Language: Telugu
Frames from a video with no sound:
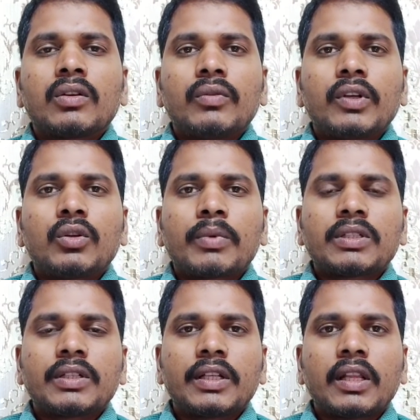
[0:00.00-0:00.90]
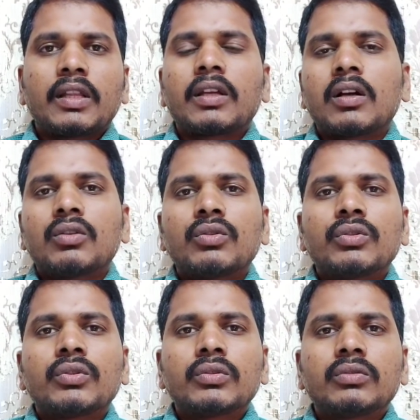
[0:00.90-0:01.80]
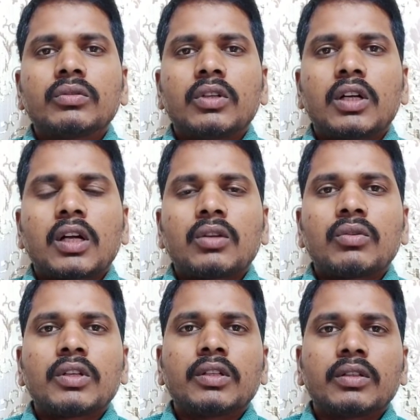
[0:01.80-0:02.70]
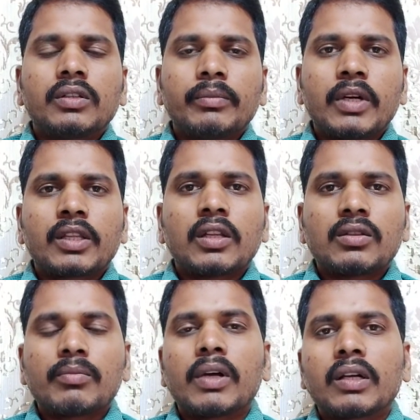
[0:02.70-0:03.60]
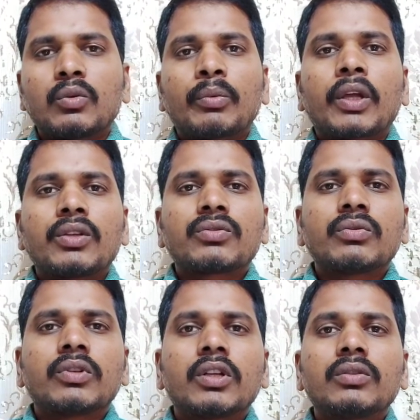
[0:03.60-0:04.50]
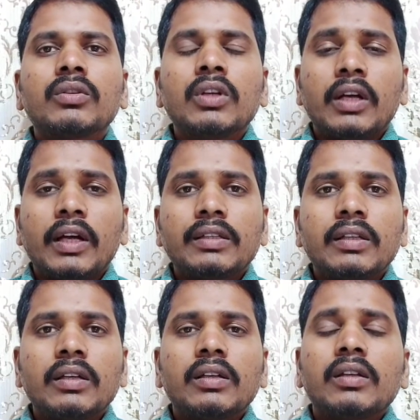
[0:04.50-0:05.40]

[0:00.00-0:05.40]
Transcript: కువైట్లో ప్రజెంట్ ఏదైతే ఈ కానూన్ ఉందో ఆ కానూన్ని భారతీయులందరూ బాగానే ఉపయోగించుకుంటున్నారు అయితే